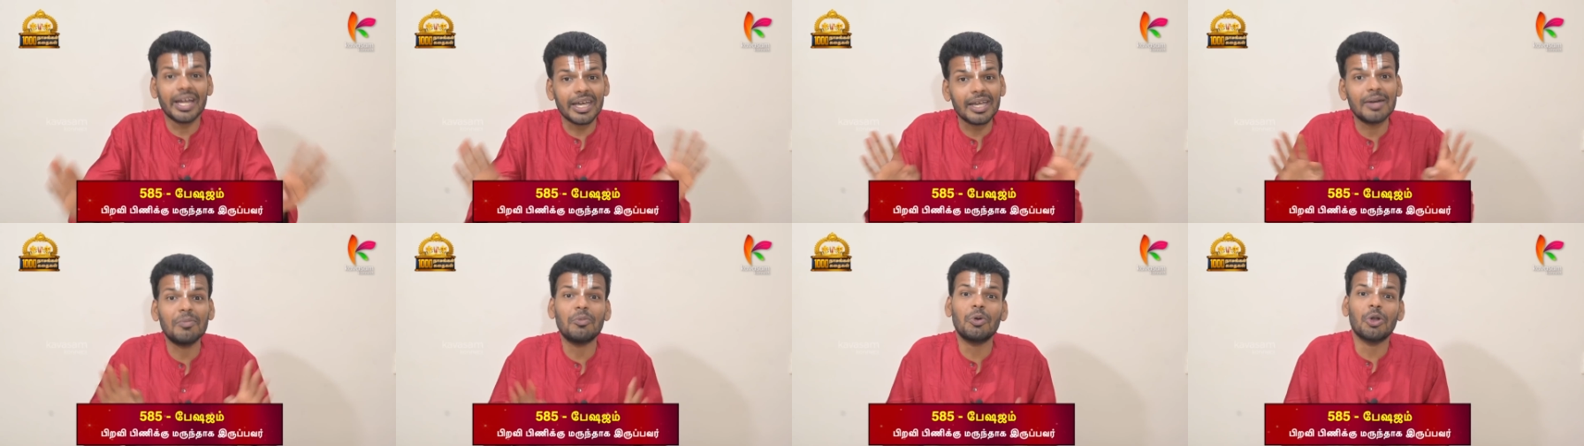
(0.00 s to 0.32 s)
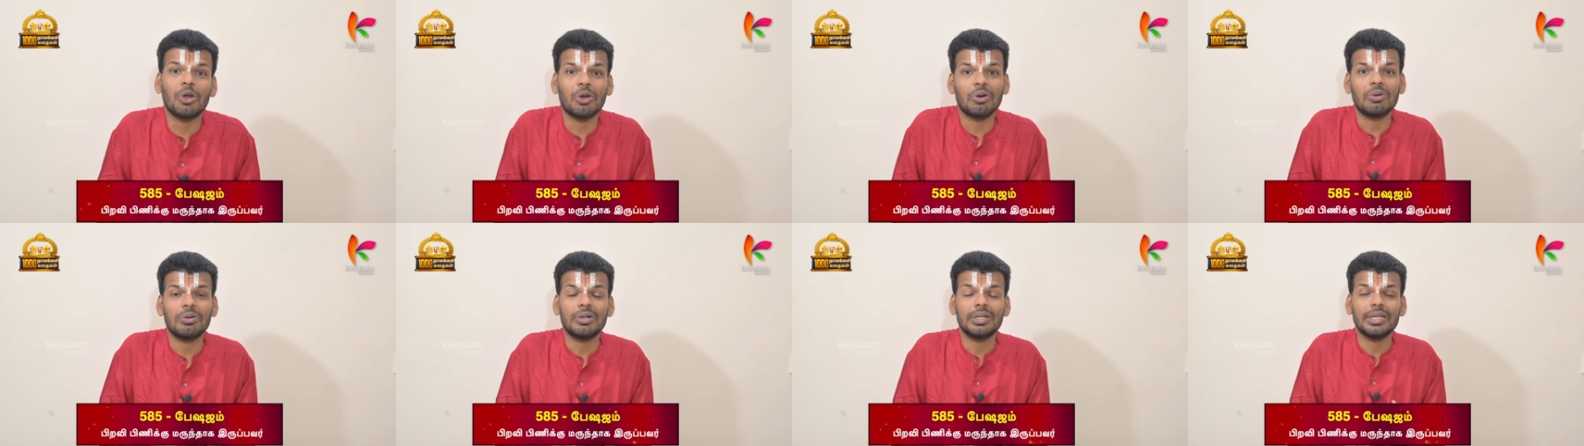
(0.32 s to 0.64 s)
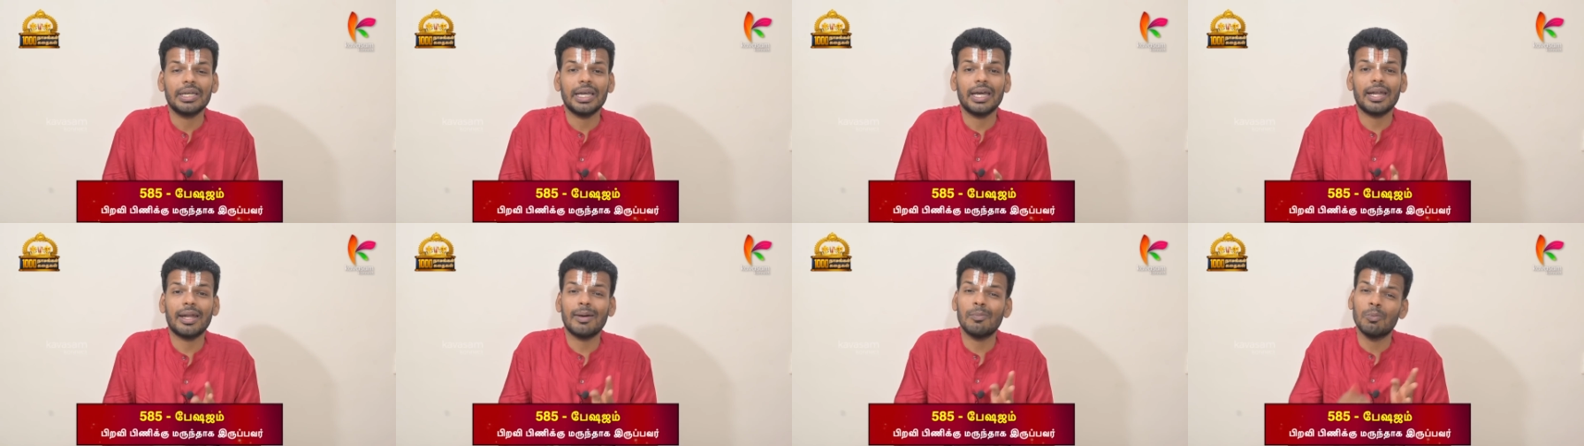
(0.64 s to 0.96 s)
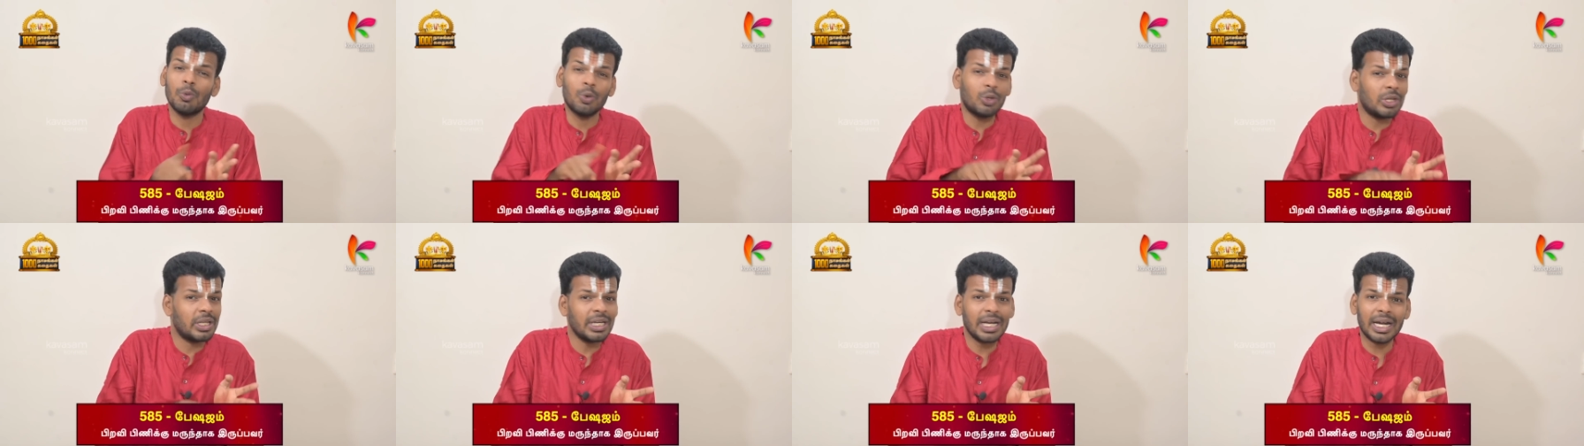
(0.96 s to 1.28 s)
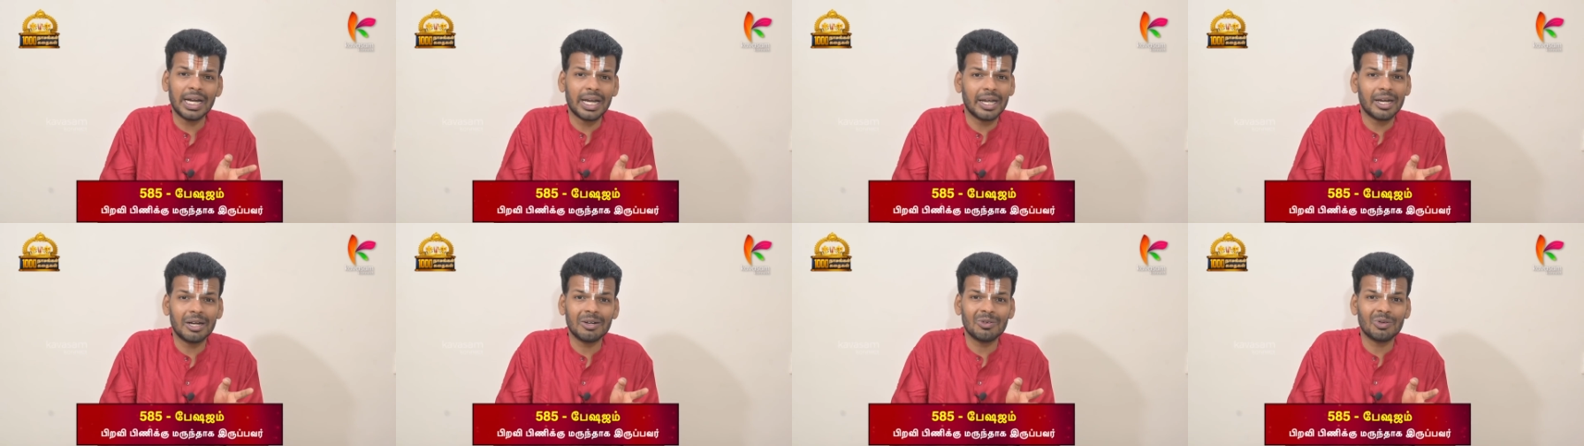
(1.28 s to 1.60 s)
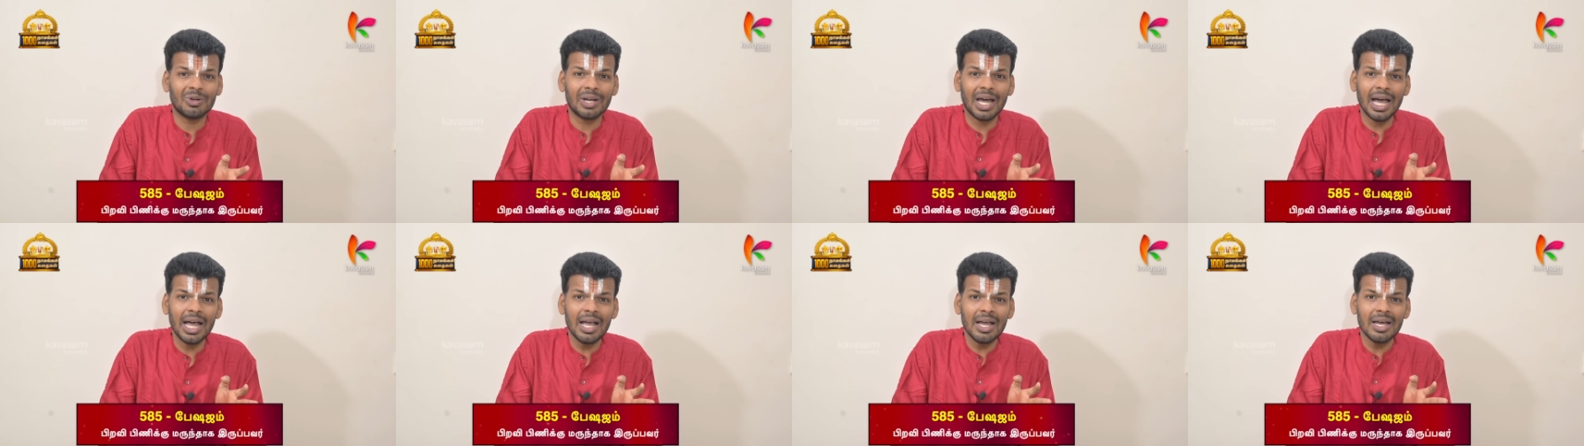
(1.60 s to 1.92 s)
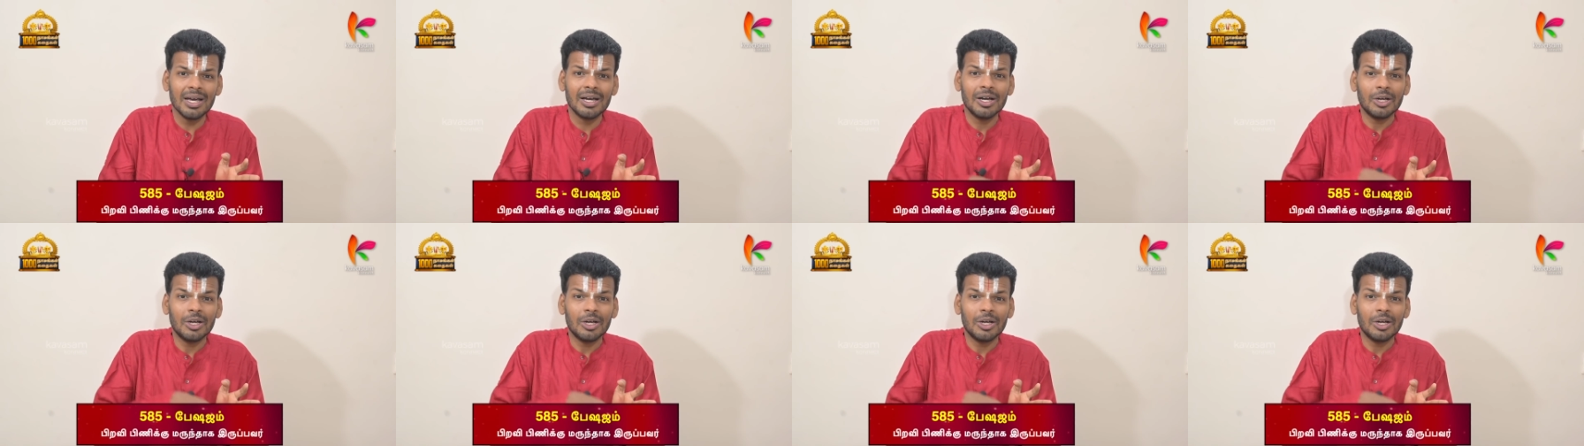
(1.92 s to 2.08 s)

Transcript: அடைய முடியும் ஏன்னா முக்தி அடையணும்னா